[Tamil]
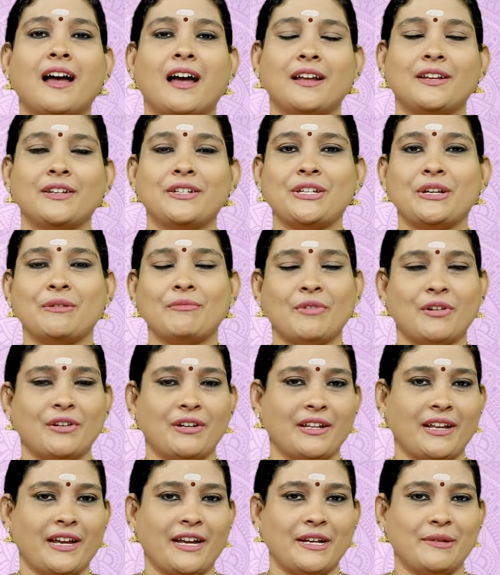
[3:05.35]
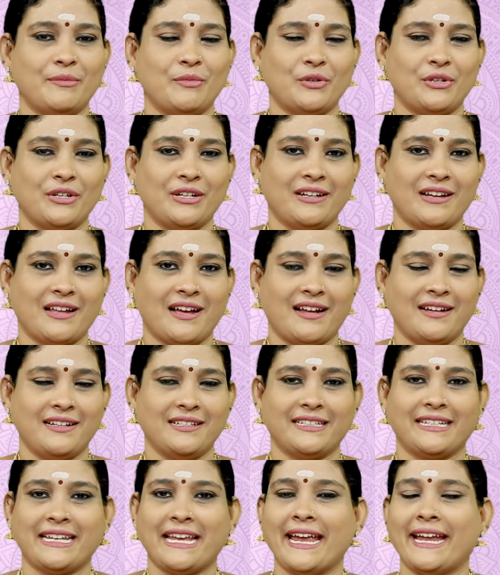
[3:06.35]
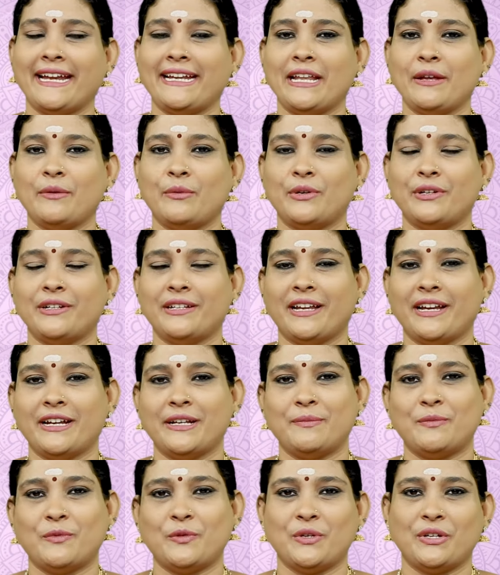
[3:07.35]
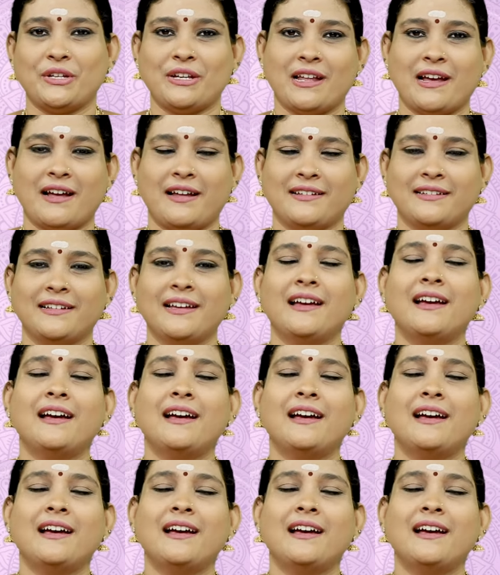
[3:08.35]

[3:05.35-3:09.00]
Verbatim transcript: அனுஷம் ஒன்று ரெண்டு மூணு நாலு கேட்டை ஒன்று ரெண்டு மூணு நாலு